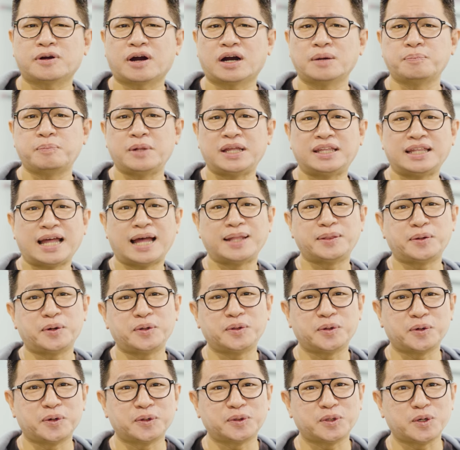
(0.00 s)
CarPlay na
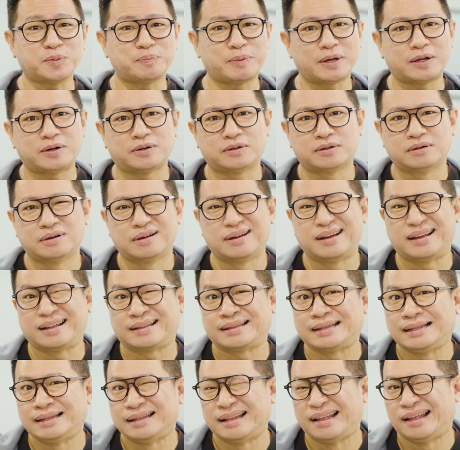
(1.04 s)
Android Auto pero
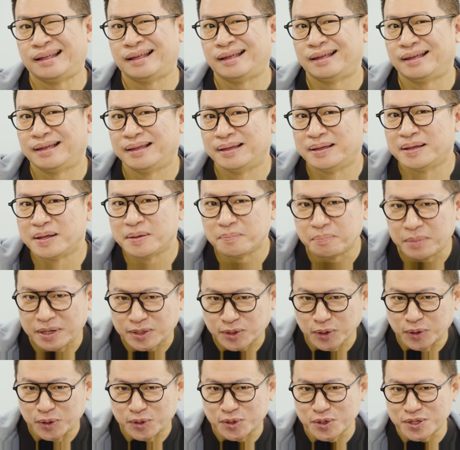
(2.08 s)
may
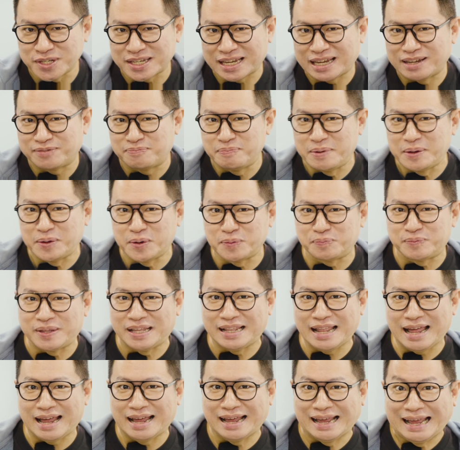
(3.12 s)
solusyon sa FB group
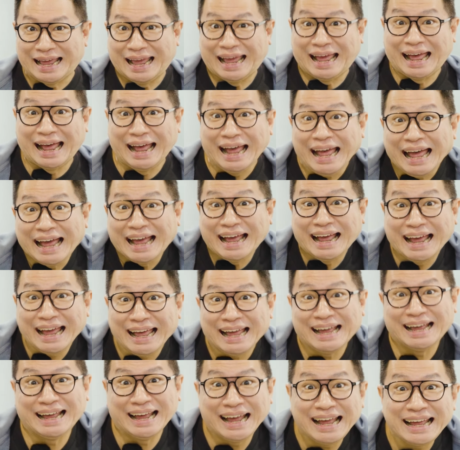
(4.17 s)
nila. Ha? Ha?
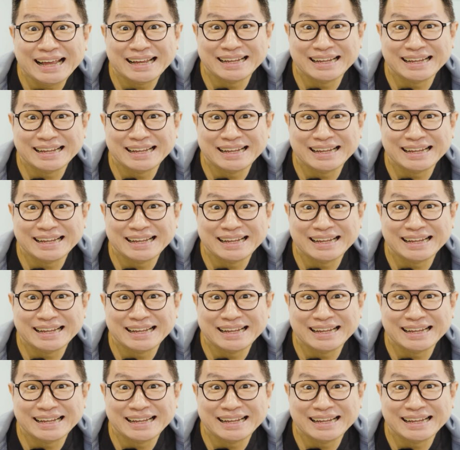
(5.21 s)
Ha?